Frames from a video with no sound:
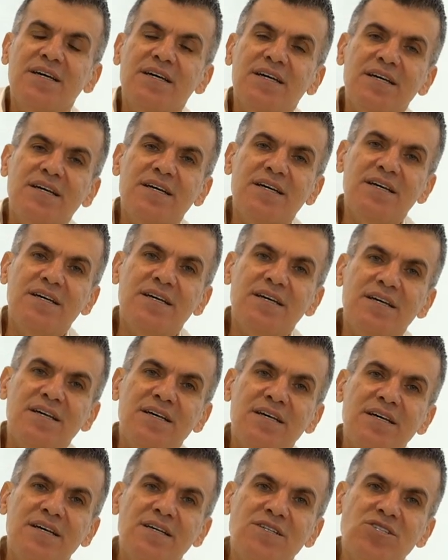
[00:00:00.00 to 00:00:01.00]

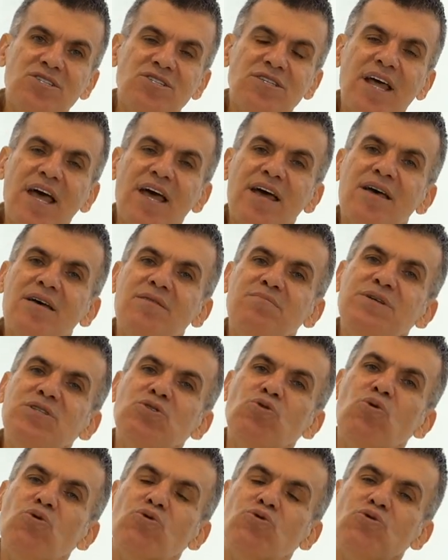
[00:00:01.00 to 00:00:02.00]
e, işte
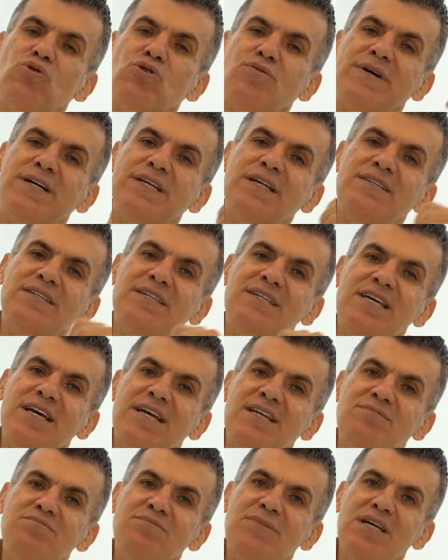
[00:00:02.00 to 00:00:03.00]
bir doktor bana
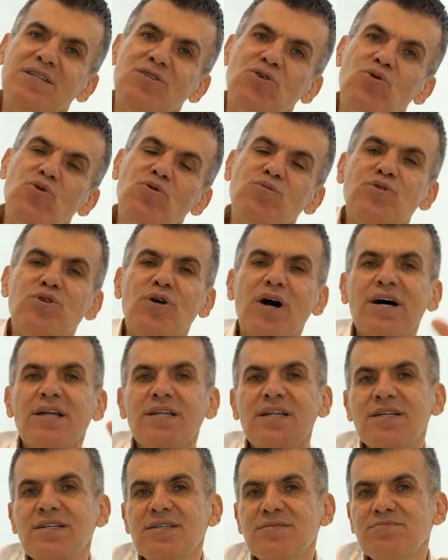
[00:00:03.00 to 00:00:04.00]
dikelim dedi, öbürü
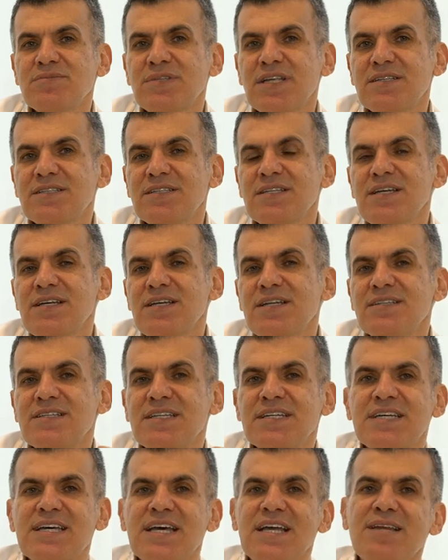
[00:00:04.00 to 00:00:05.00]
alalım dedi,
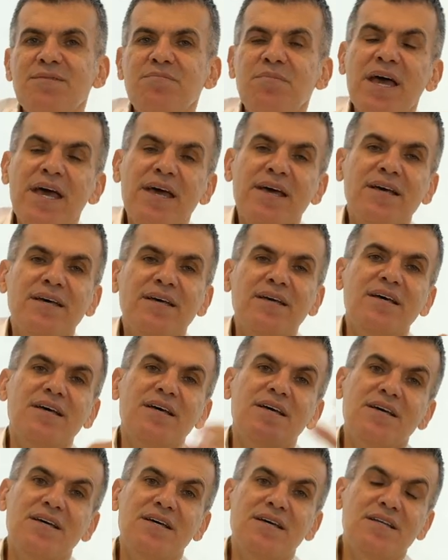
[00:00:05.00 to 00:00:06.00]
dikelime
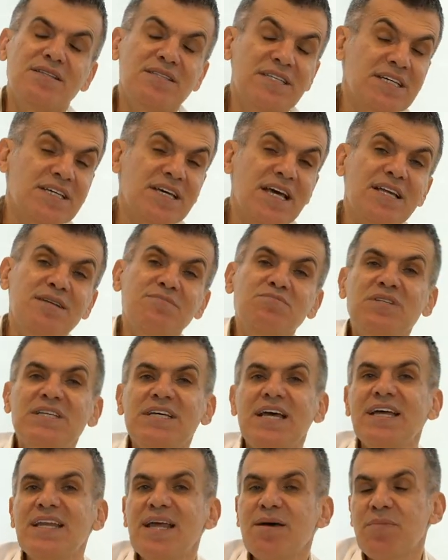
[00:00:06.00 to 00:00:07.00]
e, dikelim
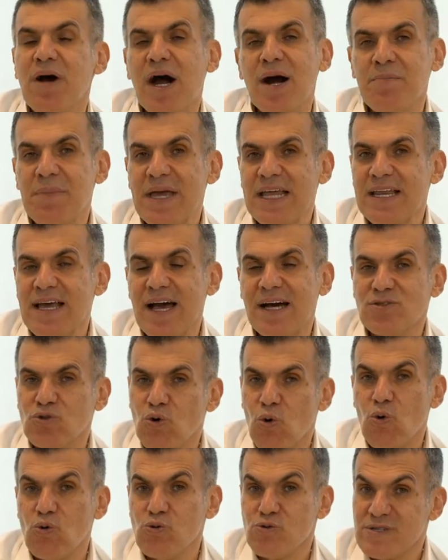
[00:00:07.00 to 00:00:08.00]
diyene mi ameliyat
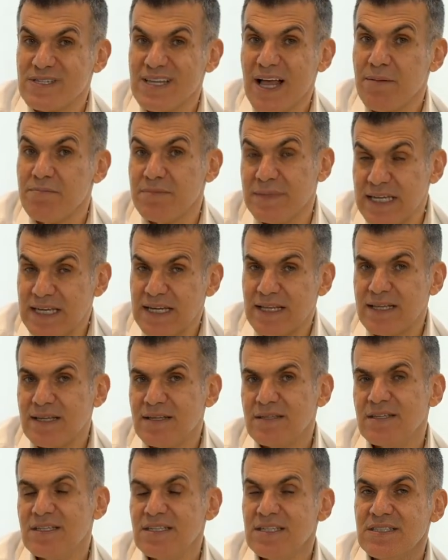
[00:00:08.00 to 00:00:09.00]
olsam değil.
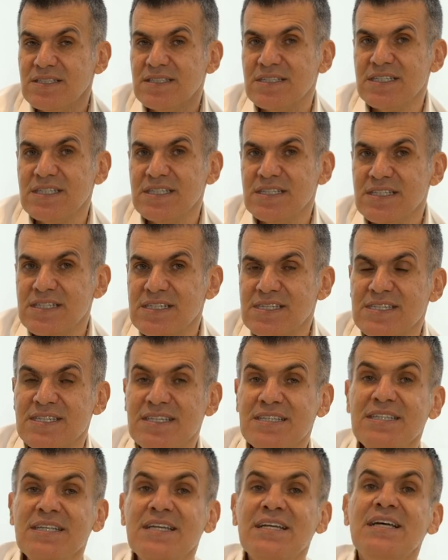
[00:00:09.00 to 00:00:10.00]

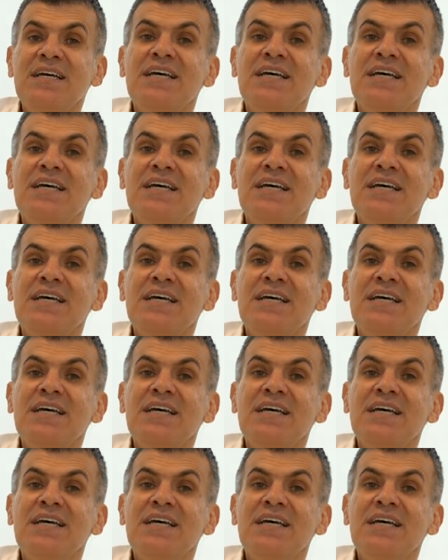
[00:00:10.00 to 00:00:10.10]
Yırtığınızın